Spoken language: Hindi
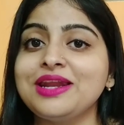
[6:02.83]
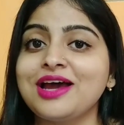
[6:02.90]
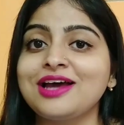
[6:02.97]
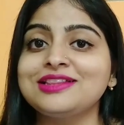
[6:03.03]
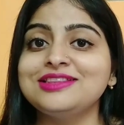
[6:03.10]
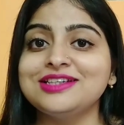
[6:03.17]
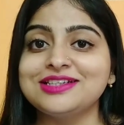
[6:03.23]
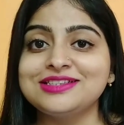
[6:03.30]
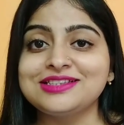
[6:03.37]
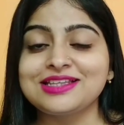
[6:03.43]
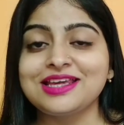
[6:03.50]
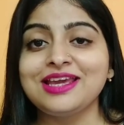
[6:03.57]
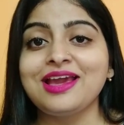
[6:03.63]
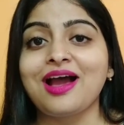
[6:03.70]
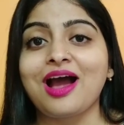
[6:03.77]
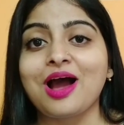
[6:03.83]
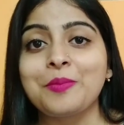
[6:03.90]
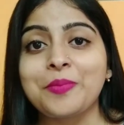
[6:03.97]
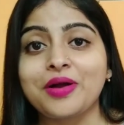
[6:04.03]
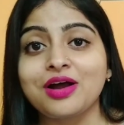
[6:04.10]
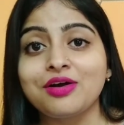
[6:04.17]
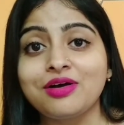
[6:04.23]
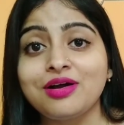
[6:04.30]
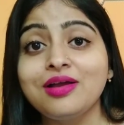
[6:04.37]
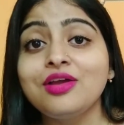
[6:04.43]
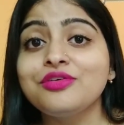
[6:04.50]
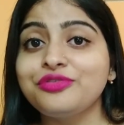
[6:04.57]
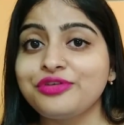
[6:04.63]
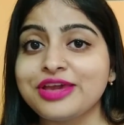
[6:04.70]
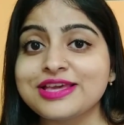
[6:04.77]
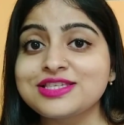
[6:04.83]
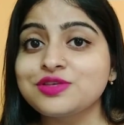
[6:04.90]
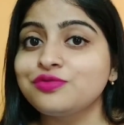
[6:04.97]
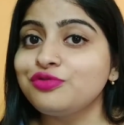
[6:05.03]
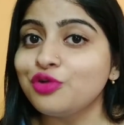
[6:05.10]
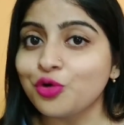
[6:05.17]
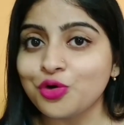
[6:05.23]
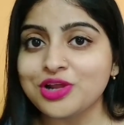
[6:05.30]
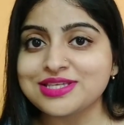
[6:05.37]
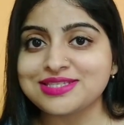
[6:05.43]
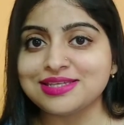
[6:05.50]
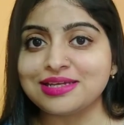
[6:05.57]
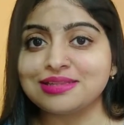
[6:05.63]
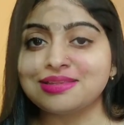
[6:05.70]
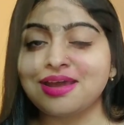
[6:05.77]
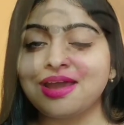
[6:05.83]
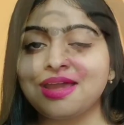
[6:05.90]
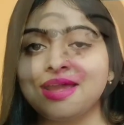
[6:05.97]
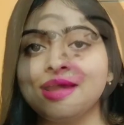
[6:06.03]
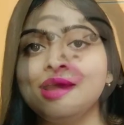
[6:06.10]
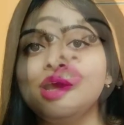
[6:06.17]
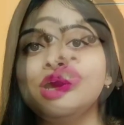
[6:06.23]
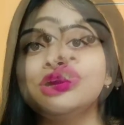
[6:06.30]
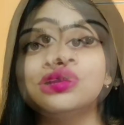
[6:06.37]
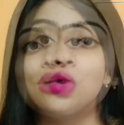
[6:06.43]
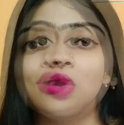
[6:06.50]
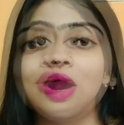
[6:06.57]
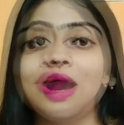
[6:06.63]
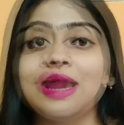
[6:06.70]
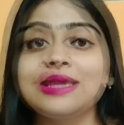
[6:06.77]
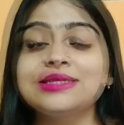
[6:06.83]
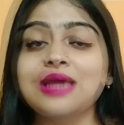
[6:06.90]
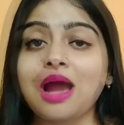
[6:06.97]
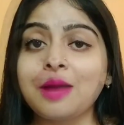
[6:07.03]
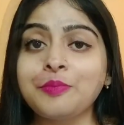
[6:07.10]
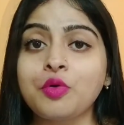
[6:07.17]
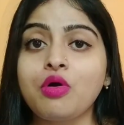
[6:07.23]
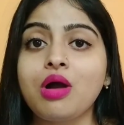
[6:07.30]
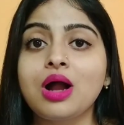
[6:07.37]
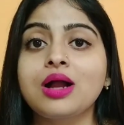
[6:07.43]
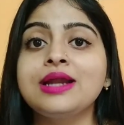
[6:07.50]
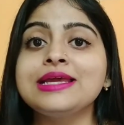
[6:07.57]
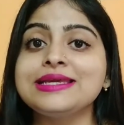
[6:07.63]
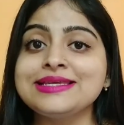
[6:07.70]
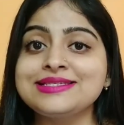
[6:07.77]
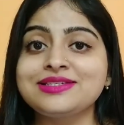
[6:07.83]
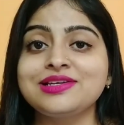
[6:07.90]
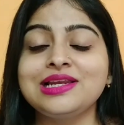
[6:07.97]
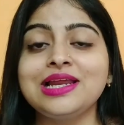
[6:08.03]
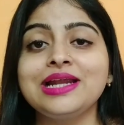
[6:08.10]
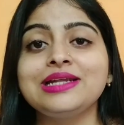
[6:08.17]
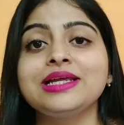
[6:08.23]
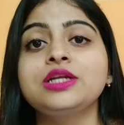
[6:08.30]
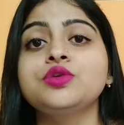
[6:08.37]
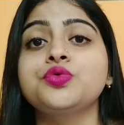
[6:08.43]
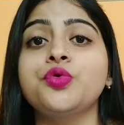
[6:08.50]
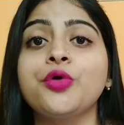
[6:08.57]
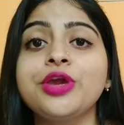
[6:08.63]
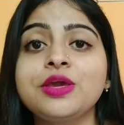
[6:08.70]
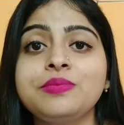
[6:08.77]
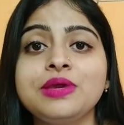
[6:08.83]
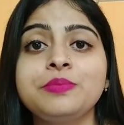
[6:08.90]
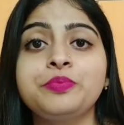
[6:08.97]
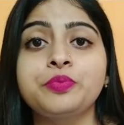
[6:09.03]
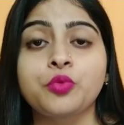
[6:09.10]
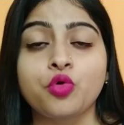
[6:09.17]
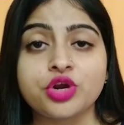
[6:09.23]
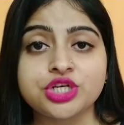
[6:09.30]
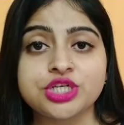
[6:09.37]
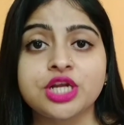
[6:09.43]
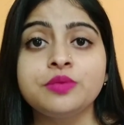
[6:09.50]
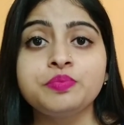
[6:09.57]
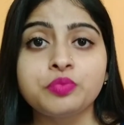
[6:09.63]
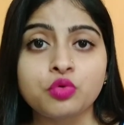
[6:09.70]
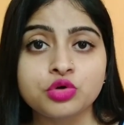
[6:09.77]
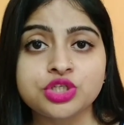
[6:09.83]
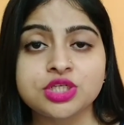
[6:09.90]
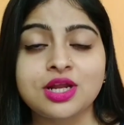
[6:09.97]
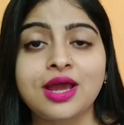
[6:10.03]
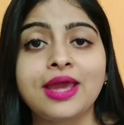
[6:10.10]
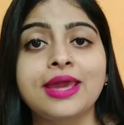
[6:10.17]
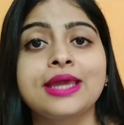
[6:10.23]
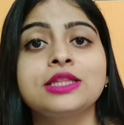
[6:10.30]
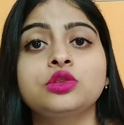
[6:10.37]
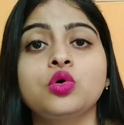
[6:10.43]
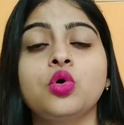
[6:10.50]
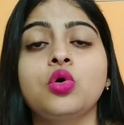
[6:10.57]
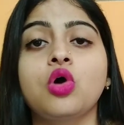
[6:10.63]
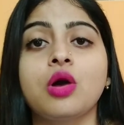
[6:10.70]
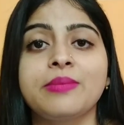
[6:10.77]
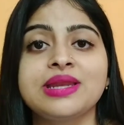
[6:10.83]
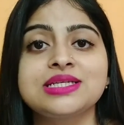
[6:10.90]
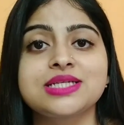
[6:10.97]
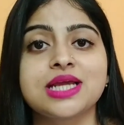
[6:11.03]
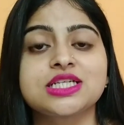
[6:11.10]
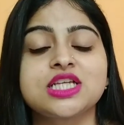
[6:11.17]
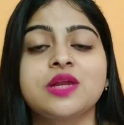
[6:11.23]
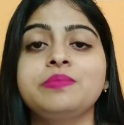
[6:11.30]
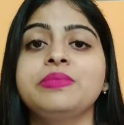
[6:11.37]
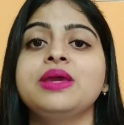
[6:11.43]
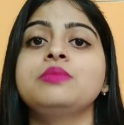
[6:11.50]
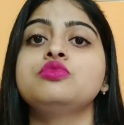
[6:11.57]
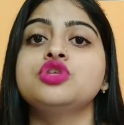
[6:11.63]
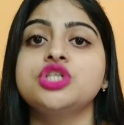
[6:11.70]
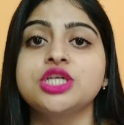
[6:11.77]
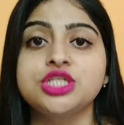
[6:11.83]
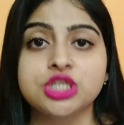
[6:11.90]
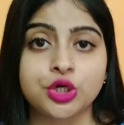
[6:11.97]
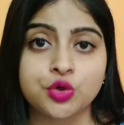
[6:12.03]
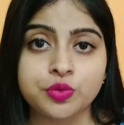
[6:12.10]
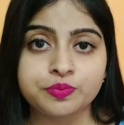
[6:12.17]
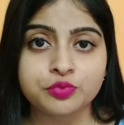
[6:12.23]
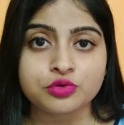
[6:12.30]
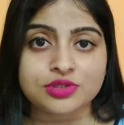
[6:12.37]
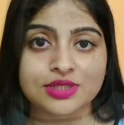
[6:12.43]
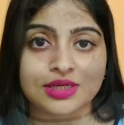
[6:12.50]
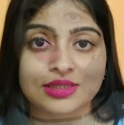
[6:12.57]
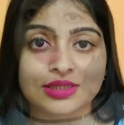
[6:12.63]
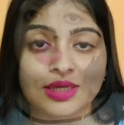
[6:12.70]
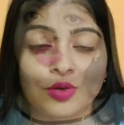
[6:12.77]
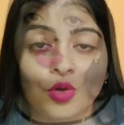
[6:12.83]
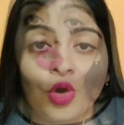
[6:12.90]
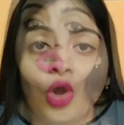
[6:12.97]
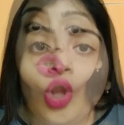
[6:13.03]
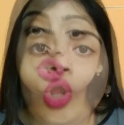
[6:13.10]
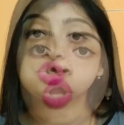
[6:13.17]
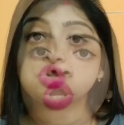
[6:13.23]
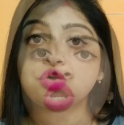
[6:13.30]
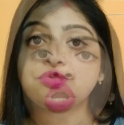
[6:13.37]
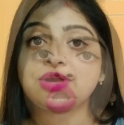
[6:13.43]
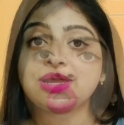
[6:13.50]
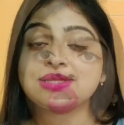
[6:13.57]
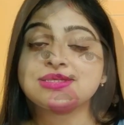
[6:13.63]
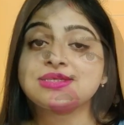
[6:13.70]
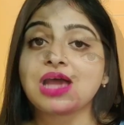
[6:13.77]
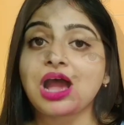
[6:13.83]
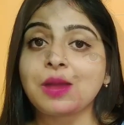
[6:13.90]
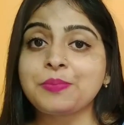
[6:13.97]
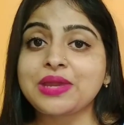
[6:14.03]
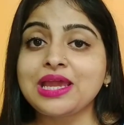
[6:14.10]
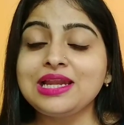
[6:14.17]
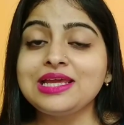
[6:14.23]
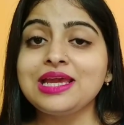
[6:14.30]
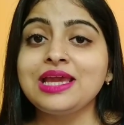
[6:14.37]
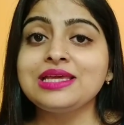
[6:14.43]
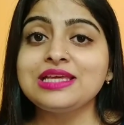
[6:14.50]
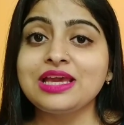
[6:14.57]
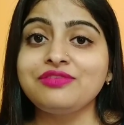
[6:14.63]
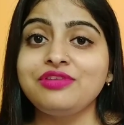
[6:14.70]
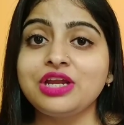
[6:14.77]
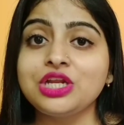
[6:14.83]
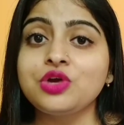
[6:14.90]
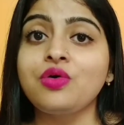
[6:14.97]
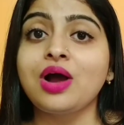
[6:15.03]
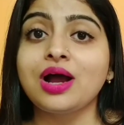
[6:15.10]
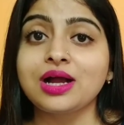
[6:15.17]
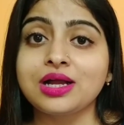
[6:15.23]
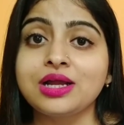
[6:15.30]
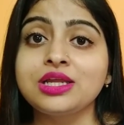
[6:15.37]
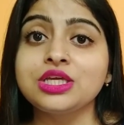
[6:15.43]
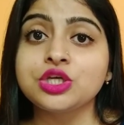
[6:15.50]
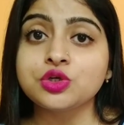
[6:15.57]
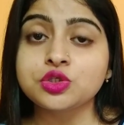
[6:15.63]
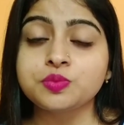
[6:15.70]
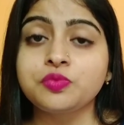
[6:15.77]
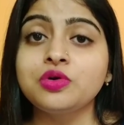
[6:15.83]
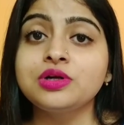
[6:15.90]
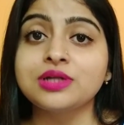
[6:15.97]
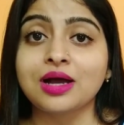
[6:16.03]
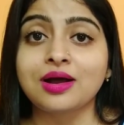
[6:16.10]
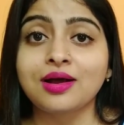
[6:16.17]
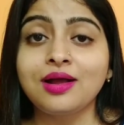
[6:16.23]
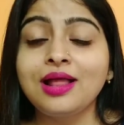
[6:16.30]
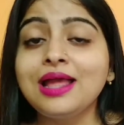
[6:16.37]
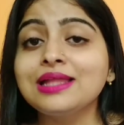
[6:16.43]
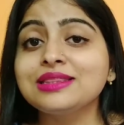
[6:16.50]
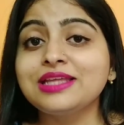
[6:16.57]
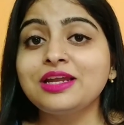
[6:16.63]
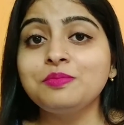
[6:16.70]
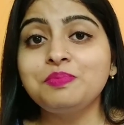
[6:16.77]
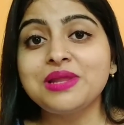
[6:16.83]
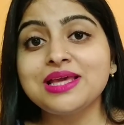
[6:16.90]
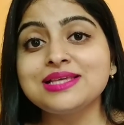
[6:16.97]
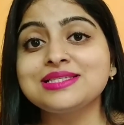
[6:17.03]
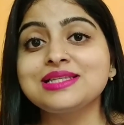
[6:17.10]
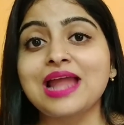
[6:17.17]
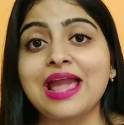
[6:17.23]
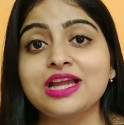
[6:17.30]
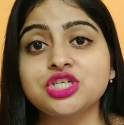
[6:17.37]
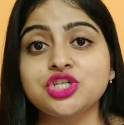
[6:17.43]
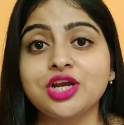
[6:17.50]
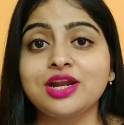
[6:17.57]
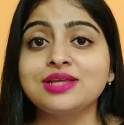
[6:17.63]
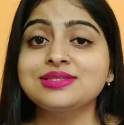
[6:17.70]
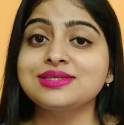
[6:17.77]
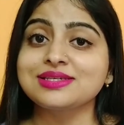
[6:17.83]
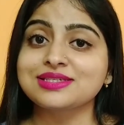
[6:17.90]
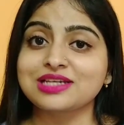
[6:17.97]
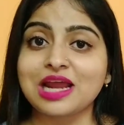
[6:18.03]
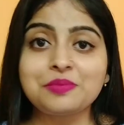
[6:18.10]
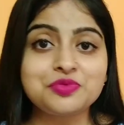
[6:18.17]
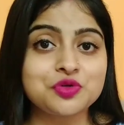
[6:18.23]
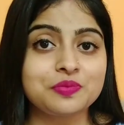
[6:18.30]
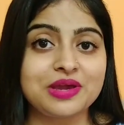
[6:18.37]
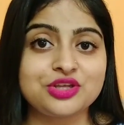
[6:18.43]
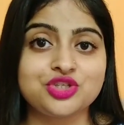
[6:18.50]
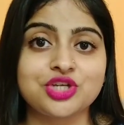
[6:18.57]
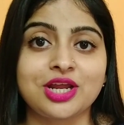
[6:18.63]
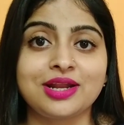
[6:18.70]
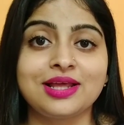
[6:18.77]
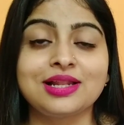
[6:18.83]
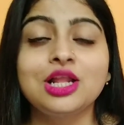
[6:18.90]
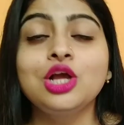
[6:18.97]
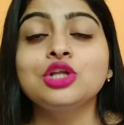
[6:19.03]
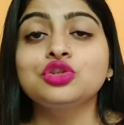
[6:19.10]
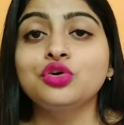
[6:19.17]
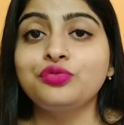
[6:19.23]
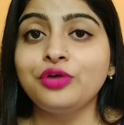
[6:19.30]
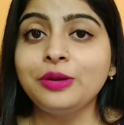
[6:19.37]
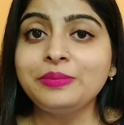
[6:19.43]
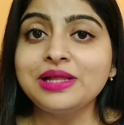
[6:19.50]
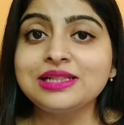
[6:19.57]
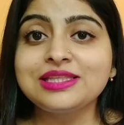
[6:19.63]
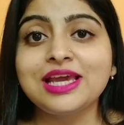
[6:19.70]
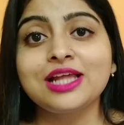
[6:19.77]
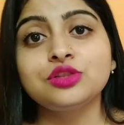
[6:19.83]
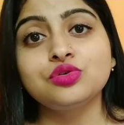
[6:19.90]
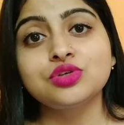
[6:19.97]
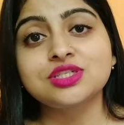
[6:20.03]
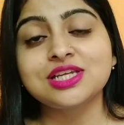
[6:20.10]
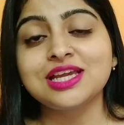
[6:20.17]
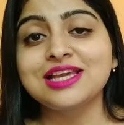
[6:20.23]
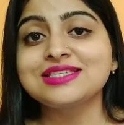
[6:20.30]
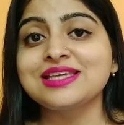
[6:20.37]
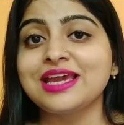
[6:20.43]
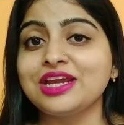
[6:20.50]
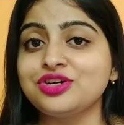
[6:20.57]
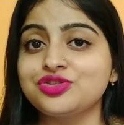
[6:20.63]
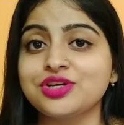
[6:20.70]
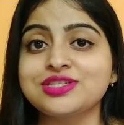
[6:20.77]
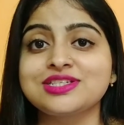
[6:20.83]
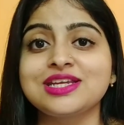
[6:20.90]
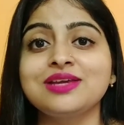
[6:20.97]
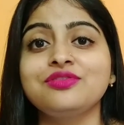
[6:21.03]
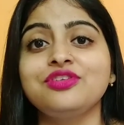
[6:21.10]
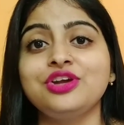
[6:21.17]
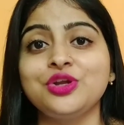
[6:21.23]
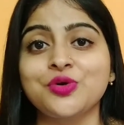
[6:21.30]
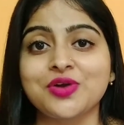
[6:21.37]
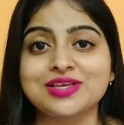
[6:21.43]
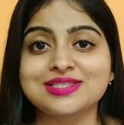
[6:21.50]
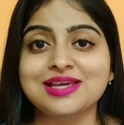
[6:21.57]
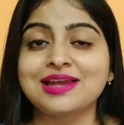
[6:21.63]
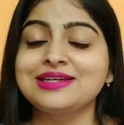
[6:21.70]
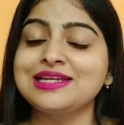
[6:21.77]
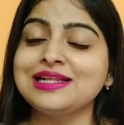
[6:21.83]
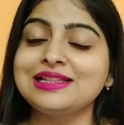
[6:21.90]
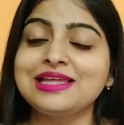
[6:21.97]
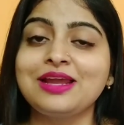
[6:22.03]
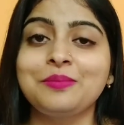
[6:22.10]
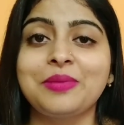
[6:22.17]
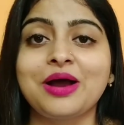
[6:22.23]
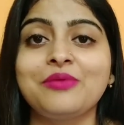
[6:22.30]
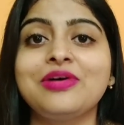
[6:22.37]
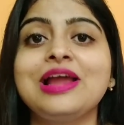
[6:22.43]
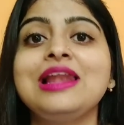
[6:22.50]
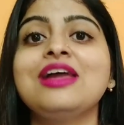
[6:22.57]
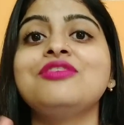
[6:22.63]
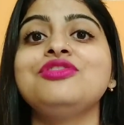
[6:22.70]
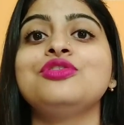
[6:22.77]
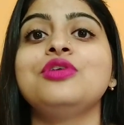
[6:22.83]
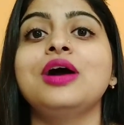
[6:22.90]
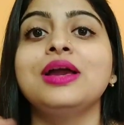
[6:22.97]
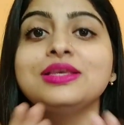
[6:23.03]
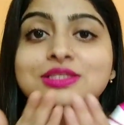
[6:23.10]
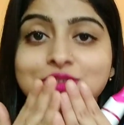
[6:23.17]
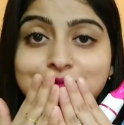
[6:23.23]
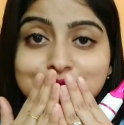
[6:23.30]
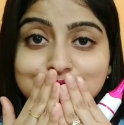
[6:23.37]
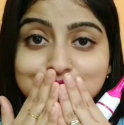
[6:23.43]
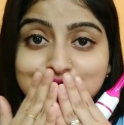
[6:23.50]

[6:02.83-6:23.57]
बिना दर्द की आपका फेस फ्लोलेस दिखता है सो so गाइस आपको अगर इस रिलेटेड कोई भी क्वेश्चन पूछना है तो कमेंट सेक्शन में मुझे ज़रूर पूछ सकते हो सो so फ्रेंड्स आपके लिए ये वीडियो अगर यूज़फुल रहा देन प्लीज़ लाइक शेयर एंड सब्सक्राइब टू माई चैनल तो फिर मिलते हैं दूसरी किसी इंटरेस्टिंग वीडियो के साथ टिल देन आई लव यू गाइज